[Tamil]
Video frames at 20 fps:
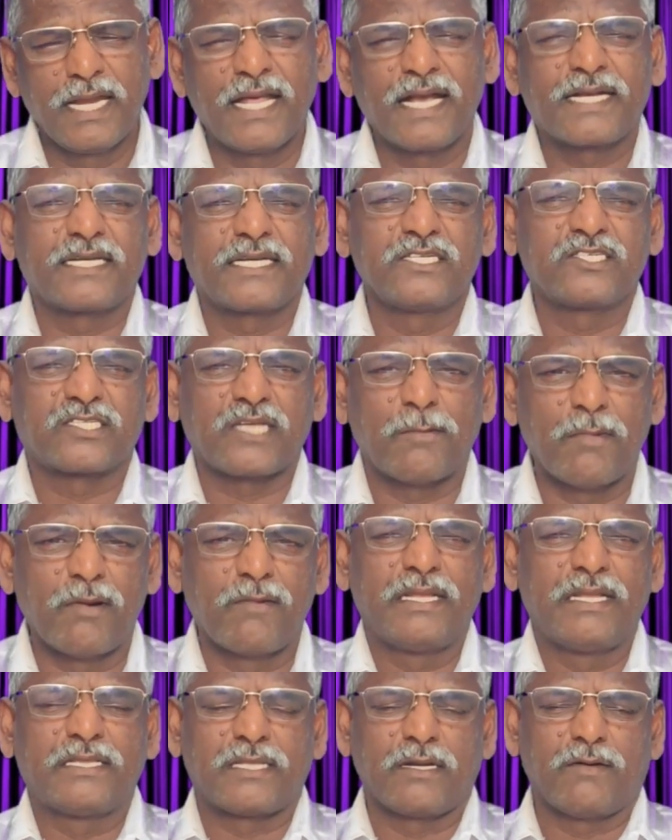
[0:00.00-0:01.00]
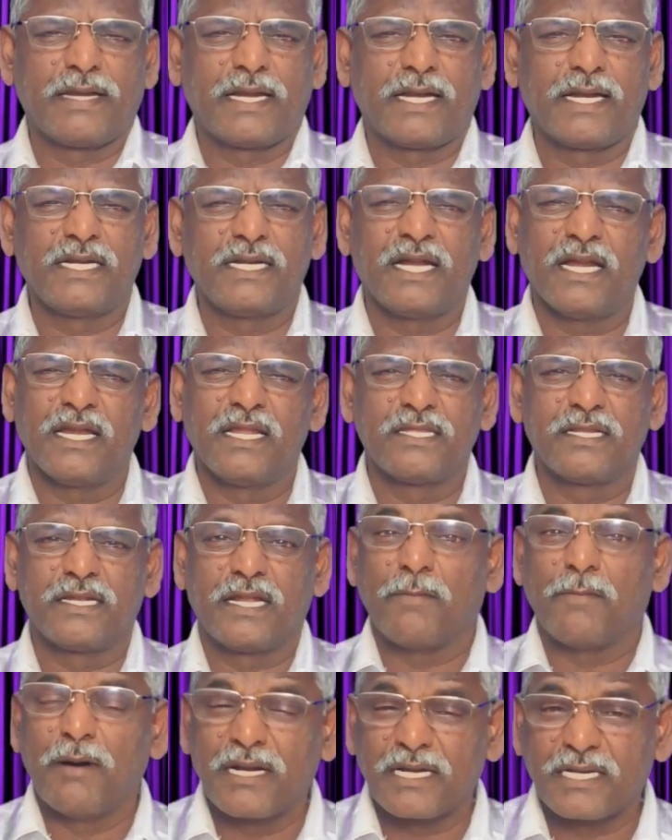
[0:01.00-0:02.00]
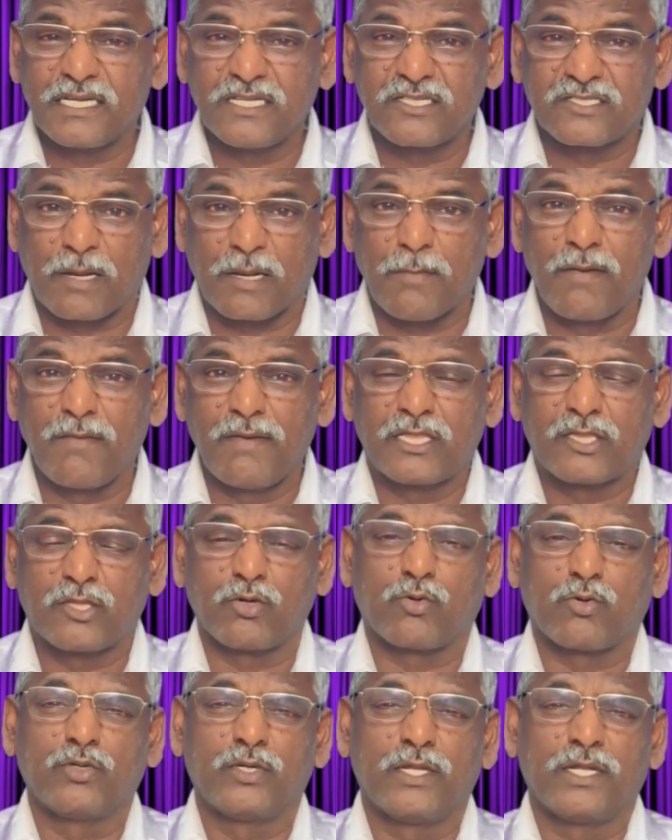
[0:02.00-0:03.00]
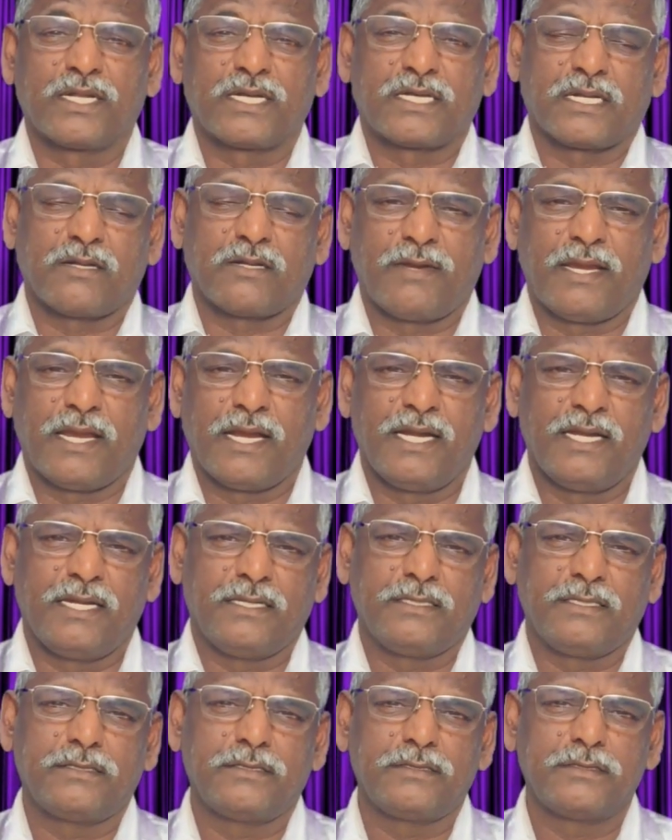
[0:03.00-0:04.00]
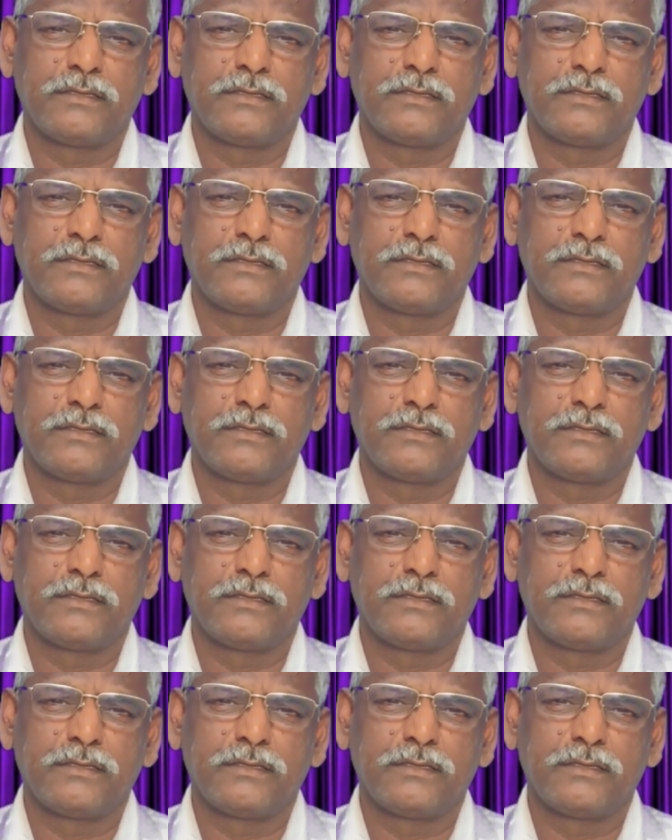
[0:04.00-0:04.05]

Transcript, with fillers: எனக்கு சம்பவித்தவைகள் அல்லது நமக்கு சம்பவித்துக் கொண்டிருக்கிறவைகள்